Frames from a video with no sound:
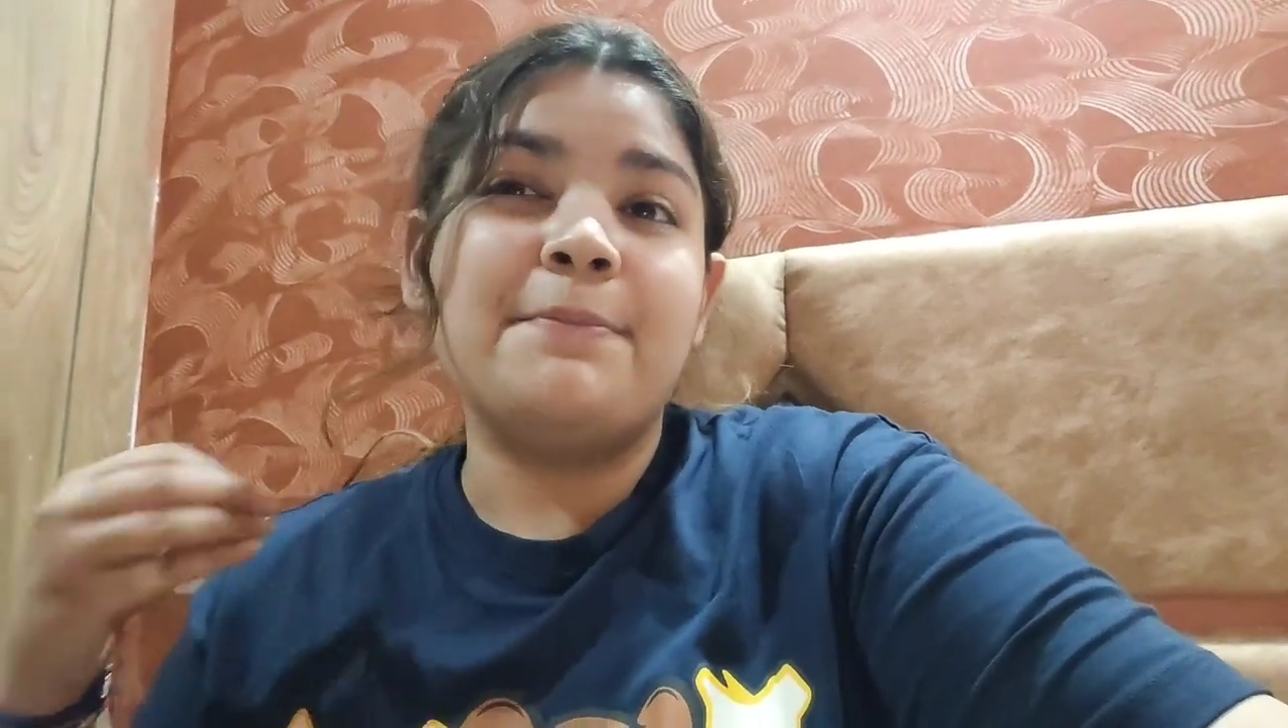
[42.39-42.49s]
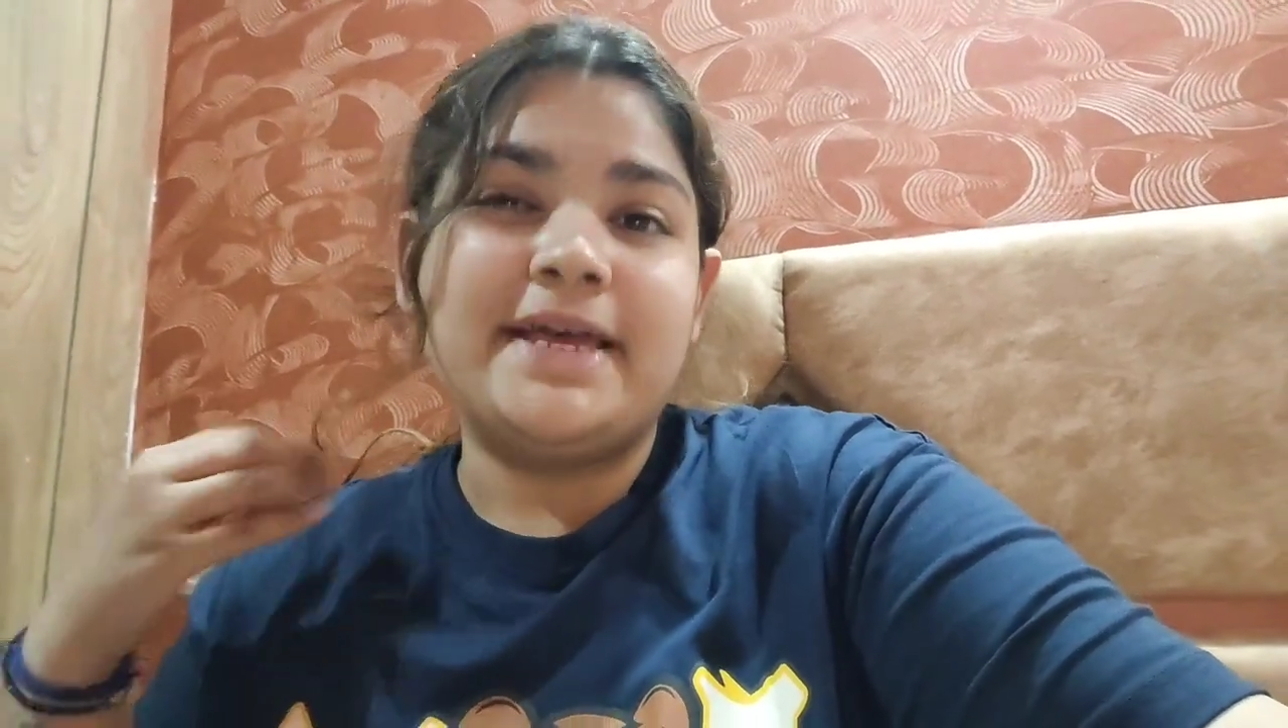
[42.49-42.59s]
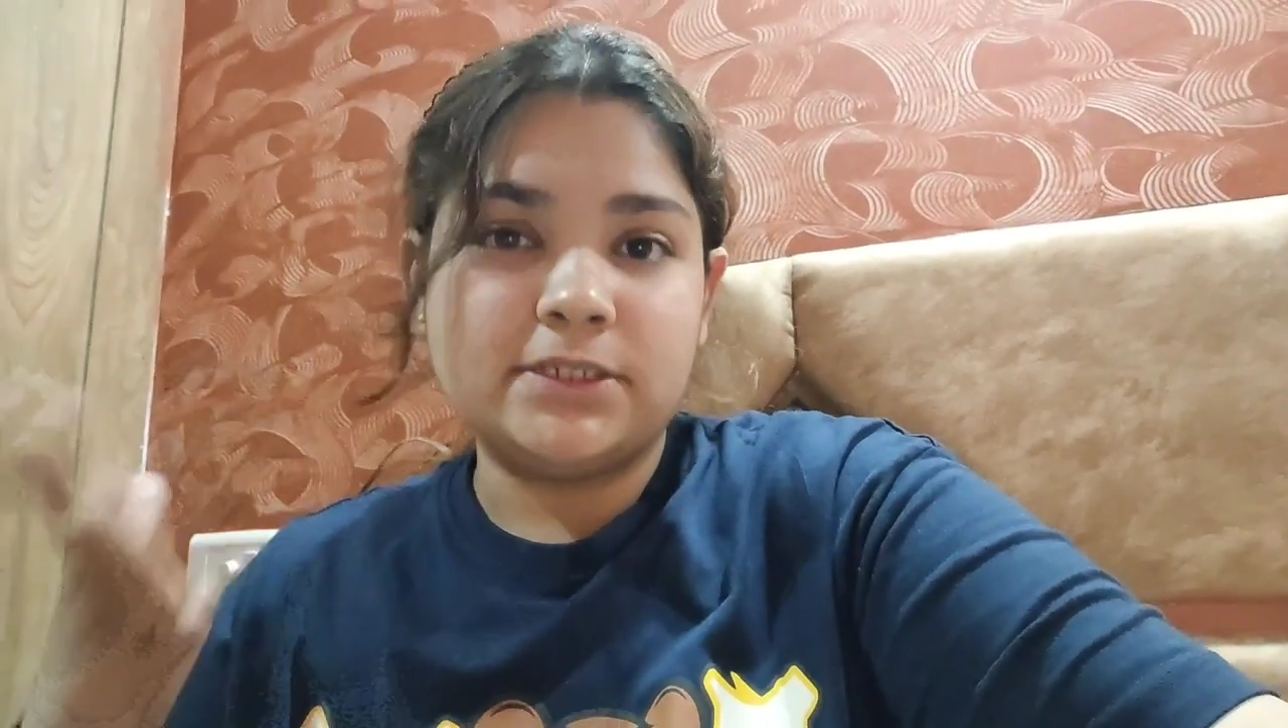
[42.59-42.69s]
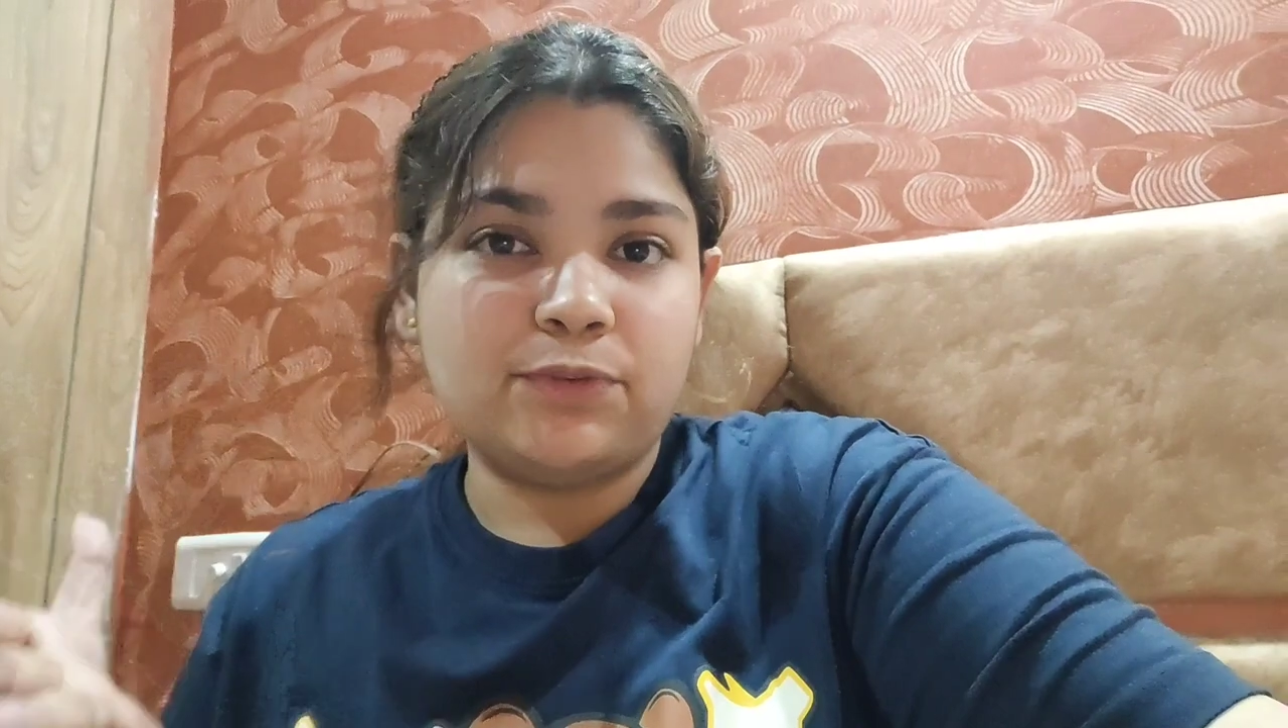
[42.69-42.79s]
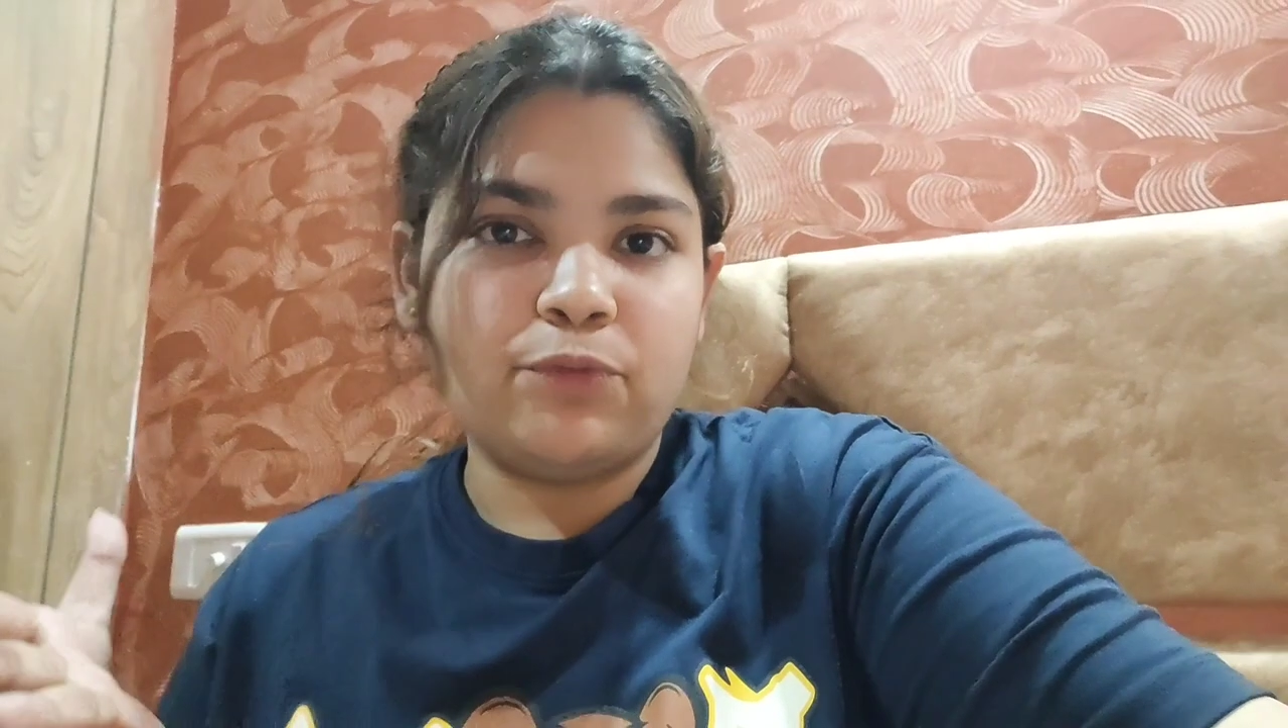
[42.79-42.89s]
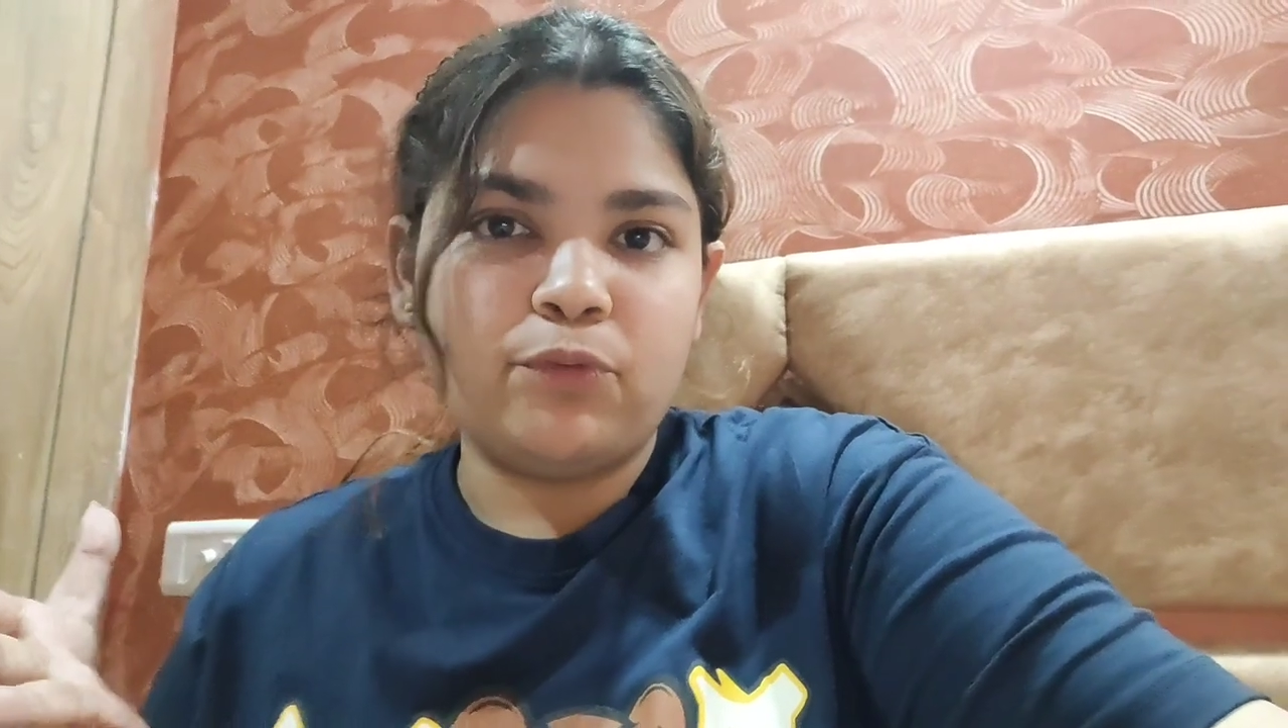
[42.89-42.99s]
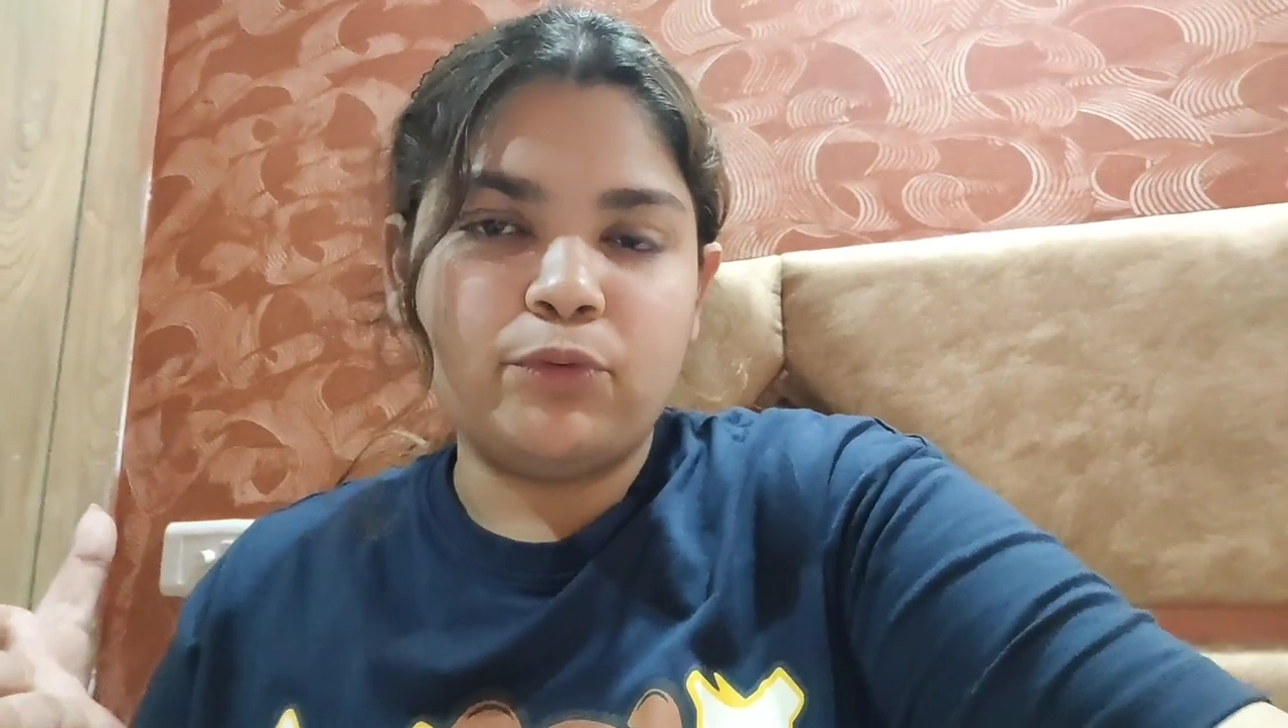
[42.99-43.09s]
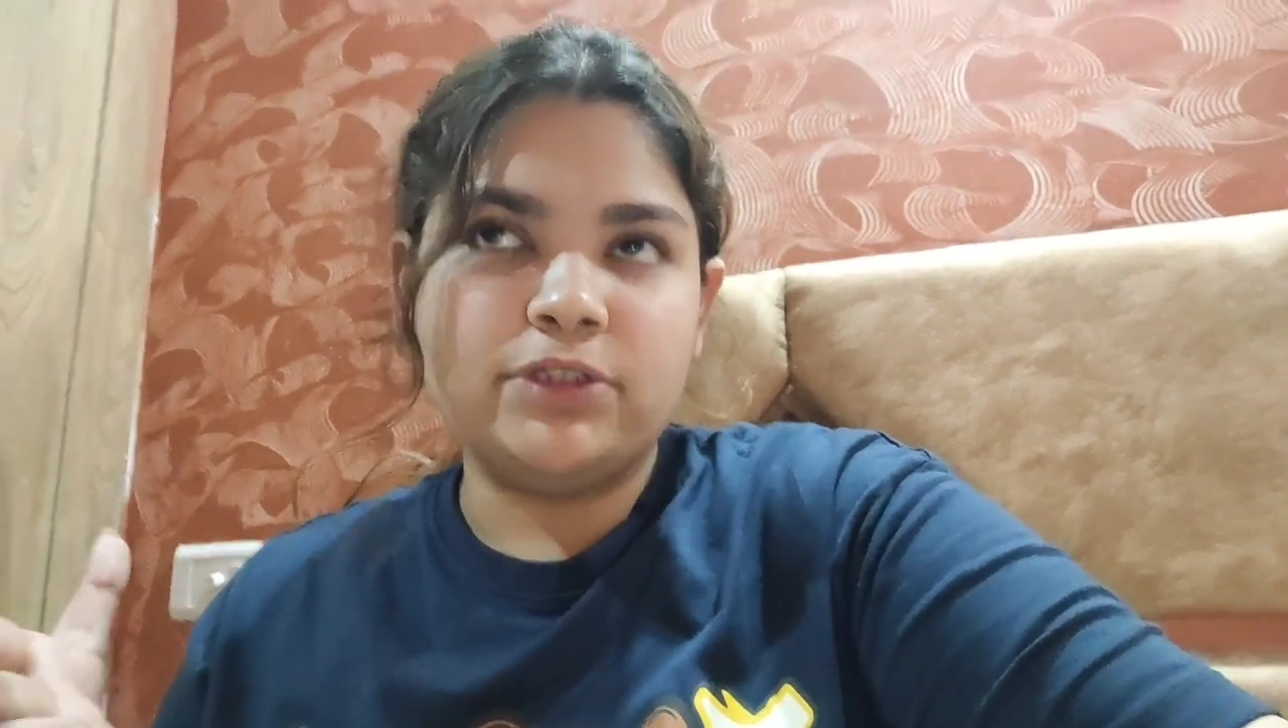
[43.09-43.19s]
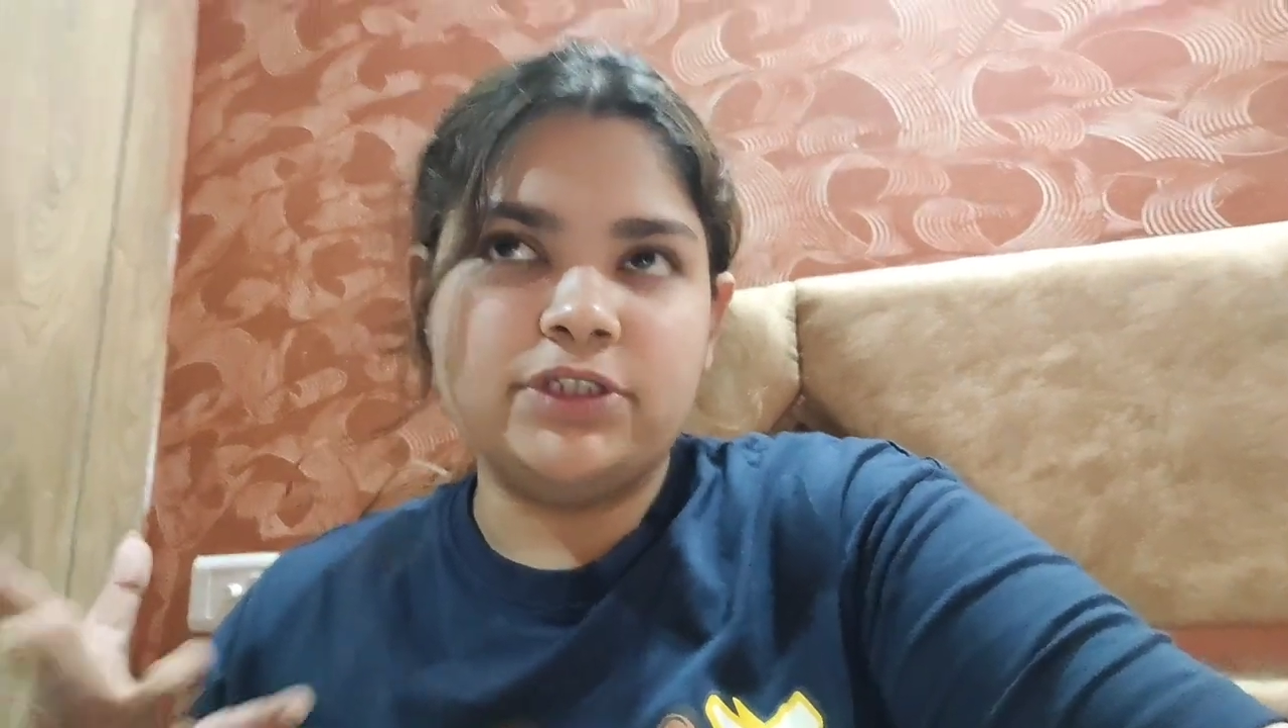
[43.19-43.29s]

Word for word: बेस्ट फूड